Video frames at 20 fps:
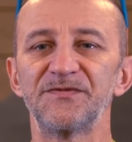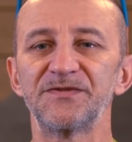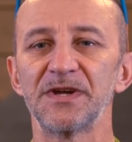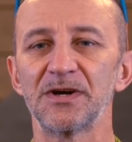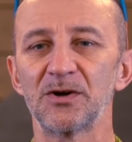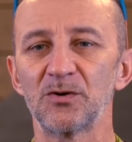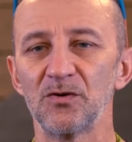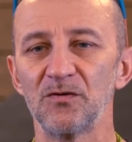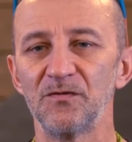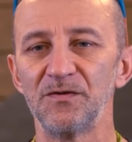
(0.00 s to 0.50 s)

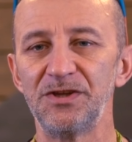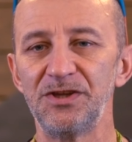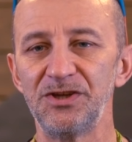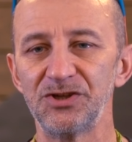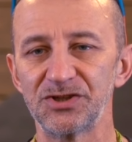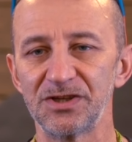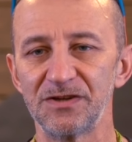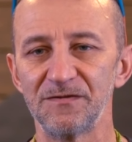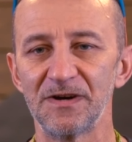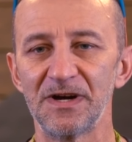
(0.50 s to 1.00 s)
второго,
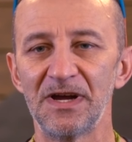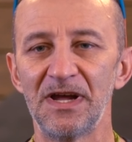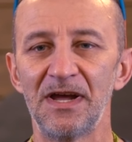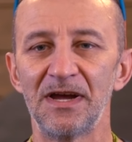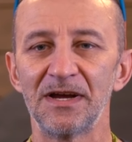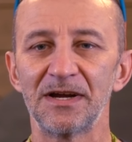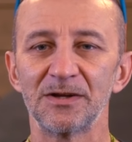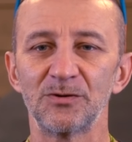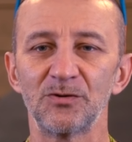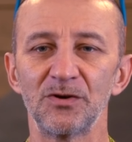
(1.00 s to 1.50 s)
нижнего,
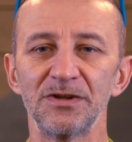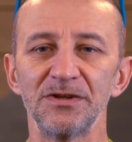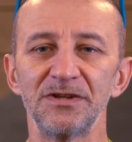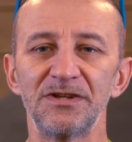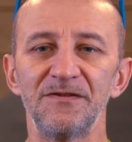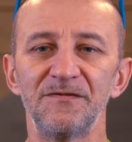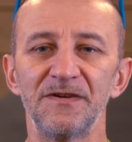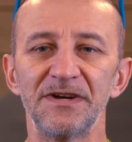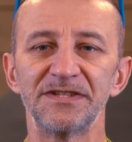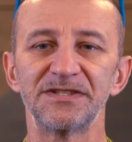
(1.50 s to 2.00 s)
который
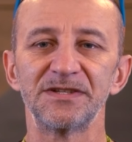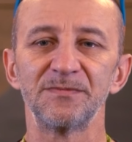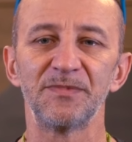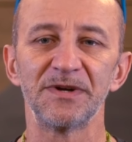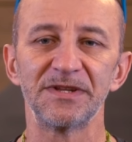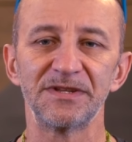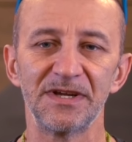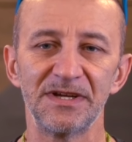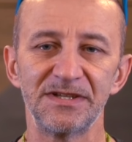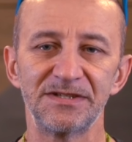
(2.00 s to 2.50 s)
надевается
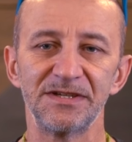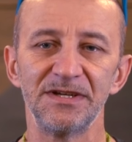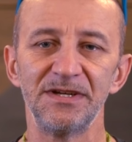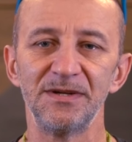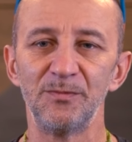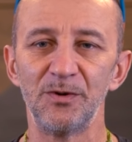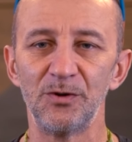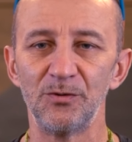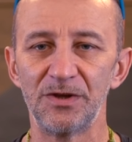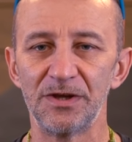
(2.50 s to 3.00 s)
под тайцы или
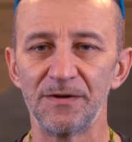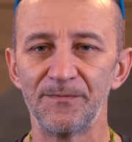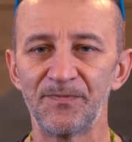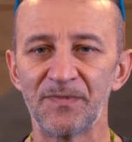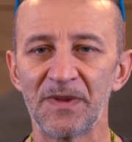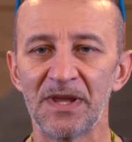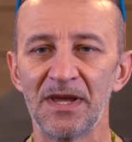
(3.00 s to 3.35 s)
брюки.